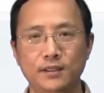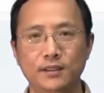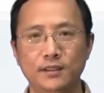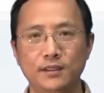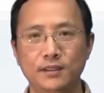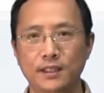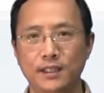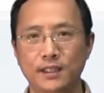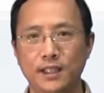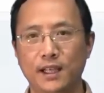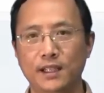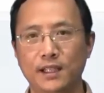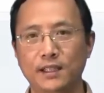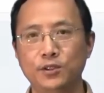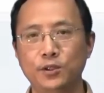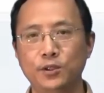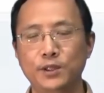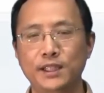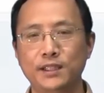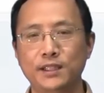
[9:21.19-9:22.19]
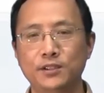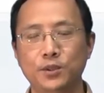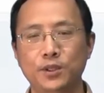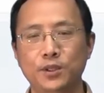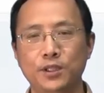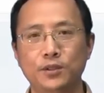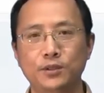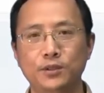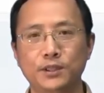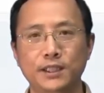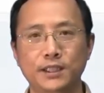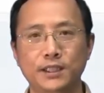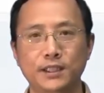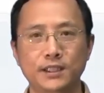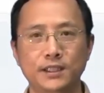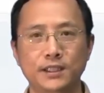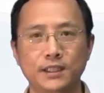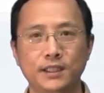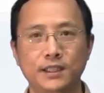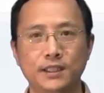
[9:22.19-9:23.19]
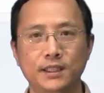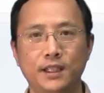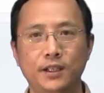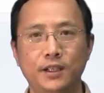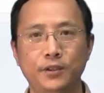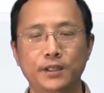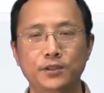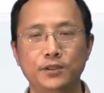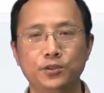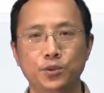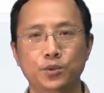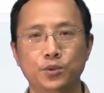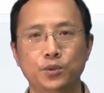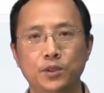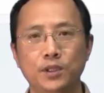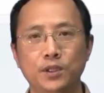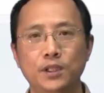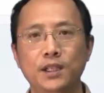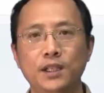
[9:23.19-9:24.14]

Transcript: 两个对象所构成的这个二元组